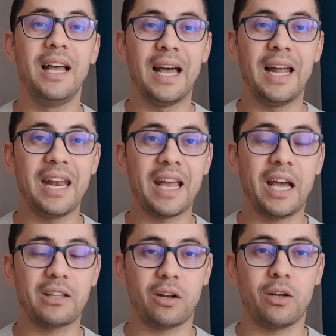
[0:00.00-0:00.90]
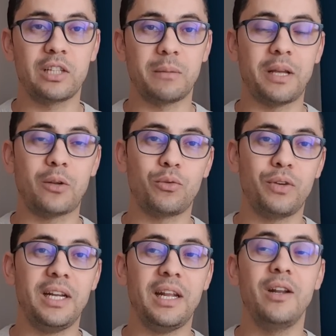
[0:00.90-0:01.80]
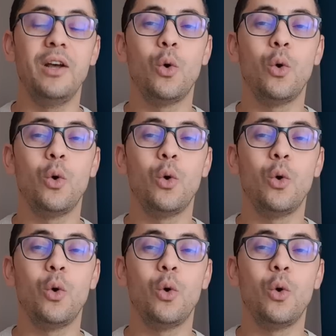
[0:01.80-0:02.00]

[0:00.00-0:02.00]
هل نجحت الخطة بتاعته فعلا